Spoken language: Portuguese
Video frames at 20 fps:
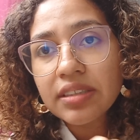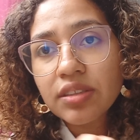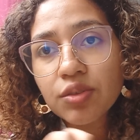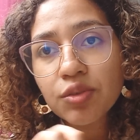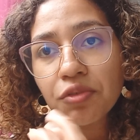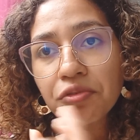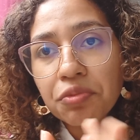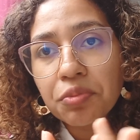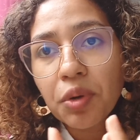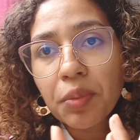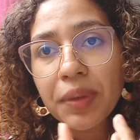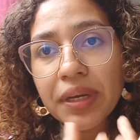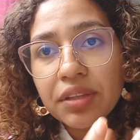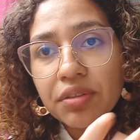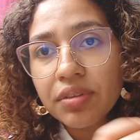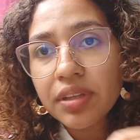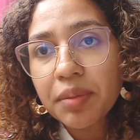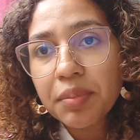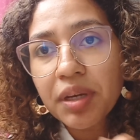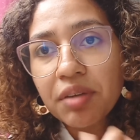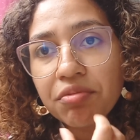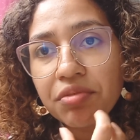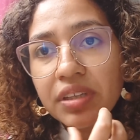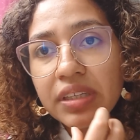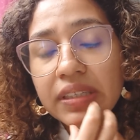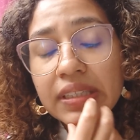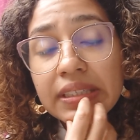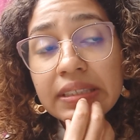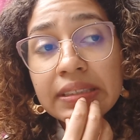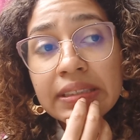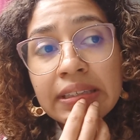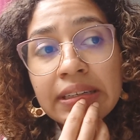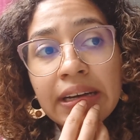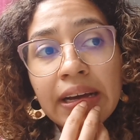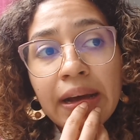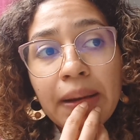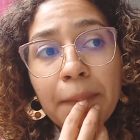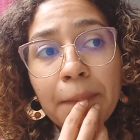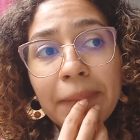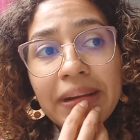esse novo momento da minha vida,
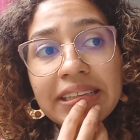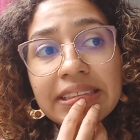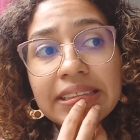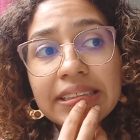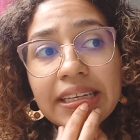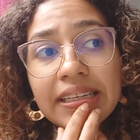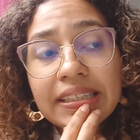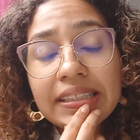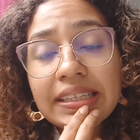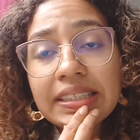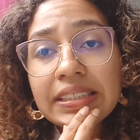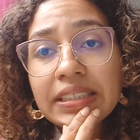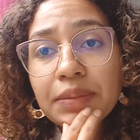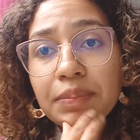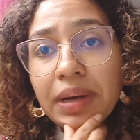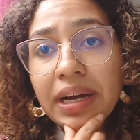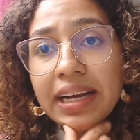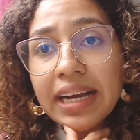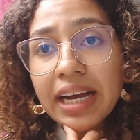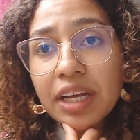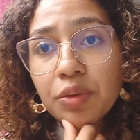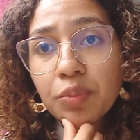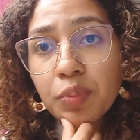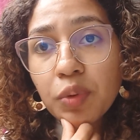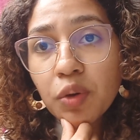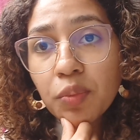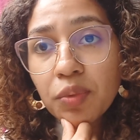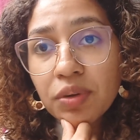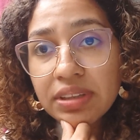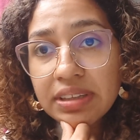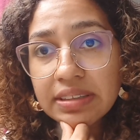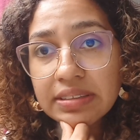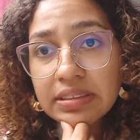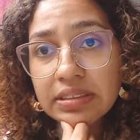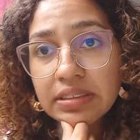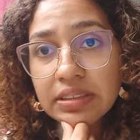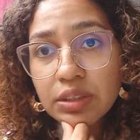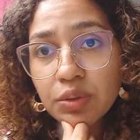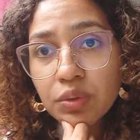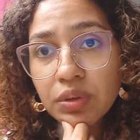mas ainda assim marcado por muitas
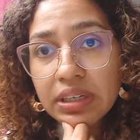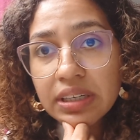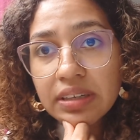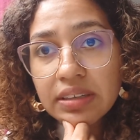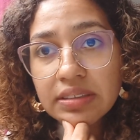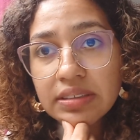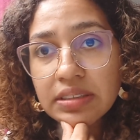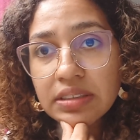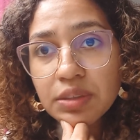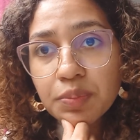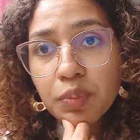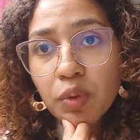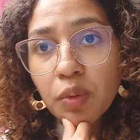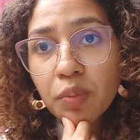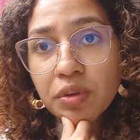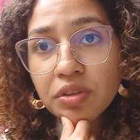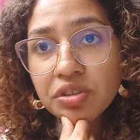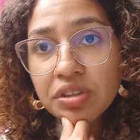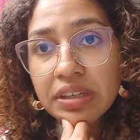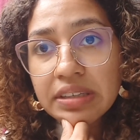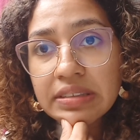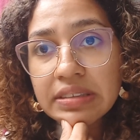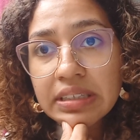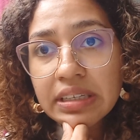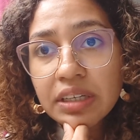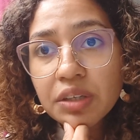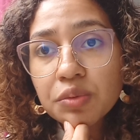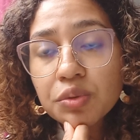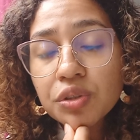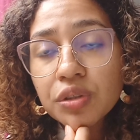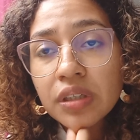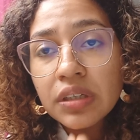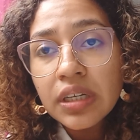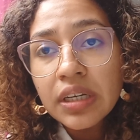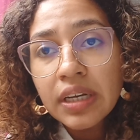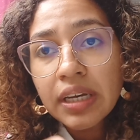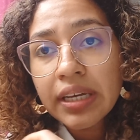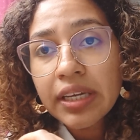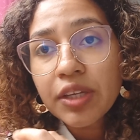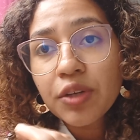inseguranças e por muitos receios.
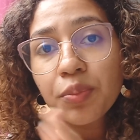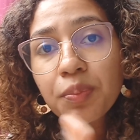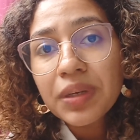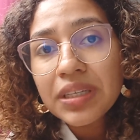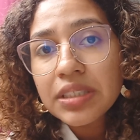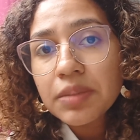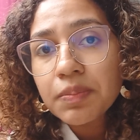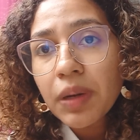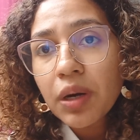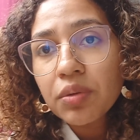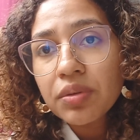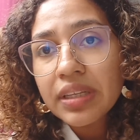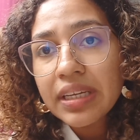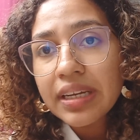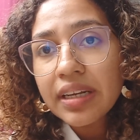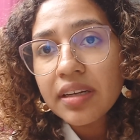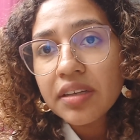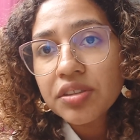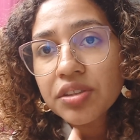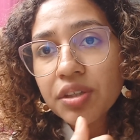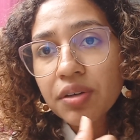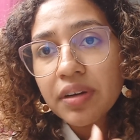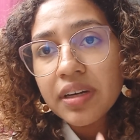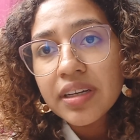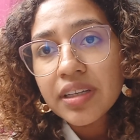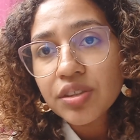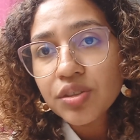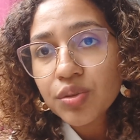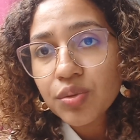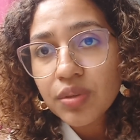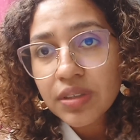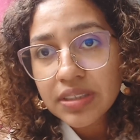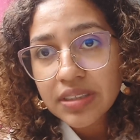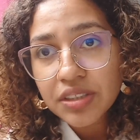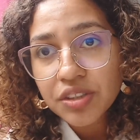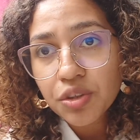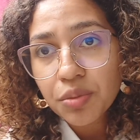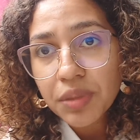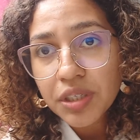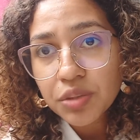E o principal deles, que eu acredito que
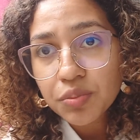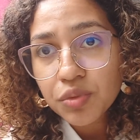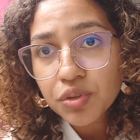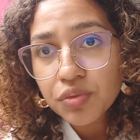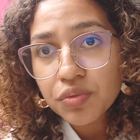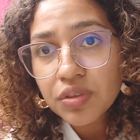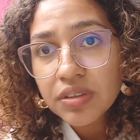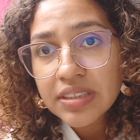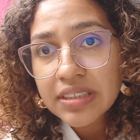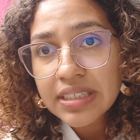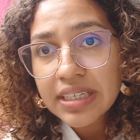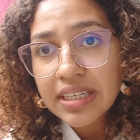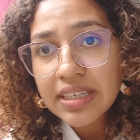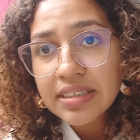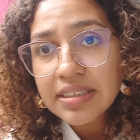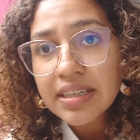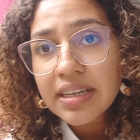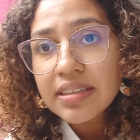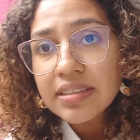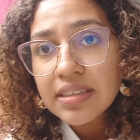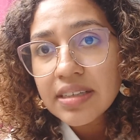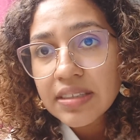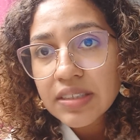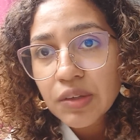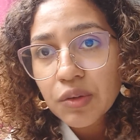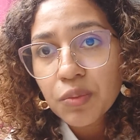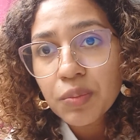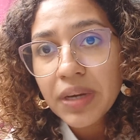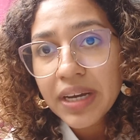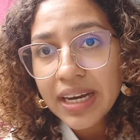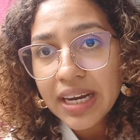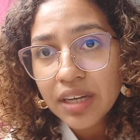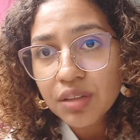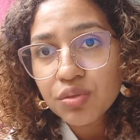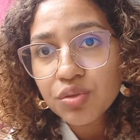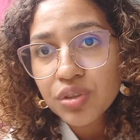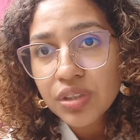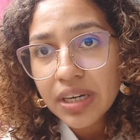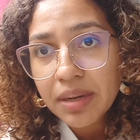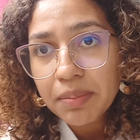seja o mesmo de vocês, era a inserção no mercado
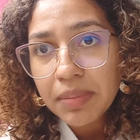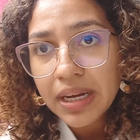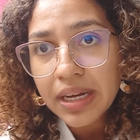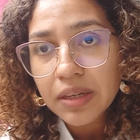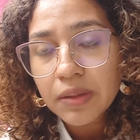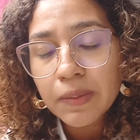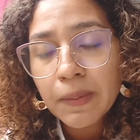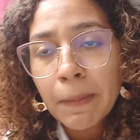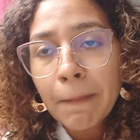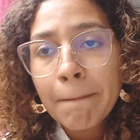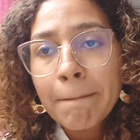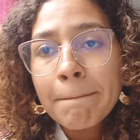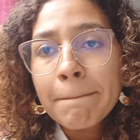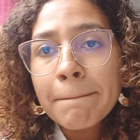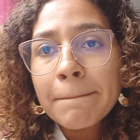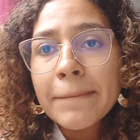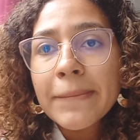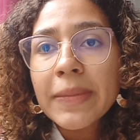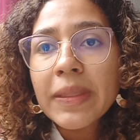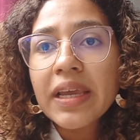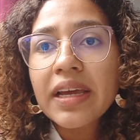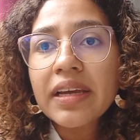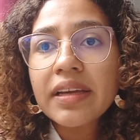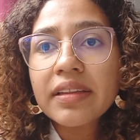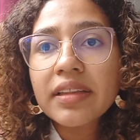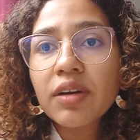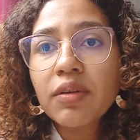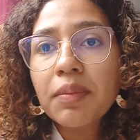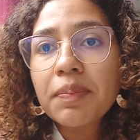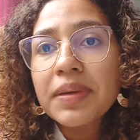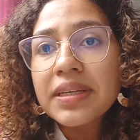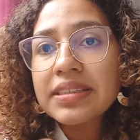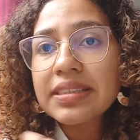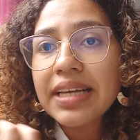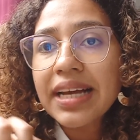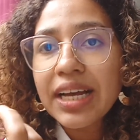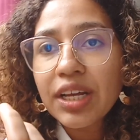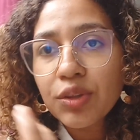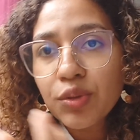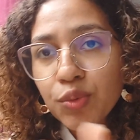de trabalho. Né? Então,
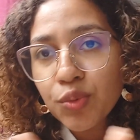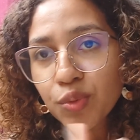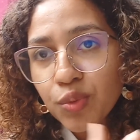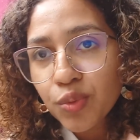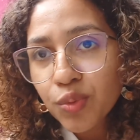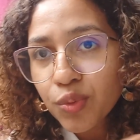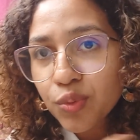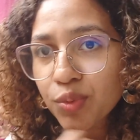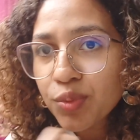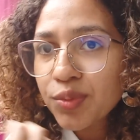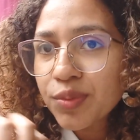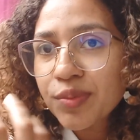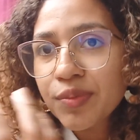apesar do,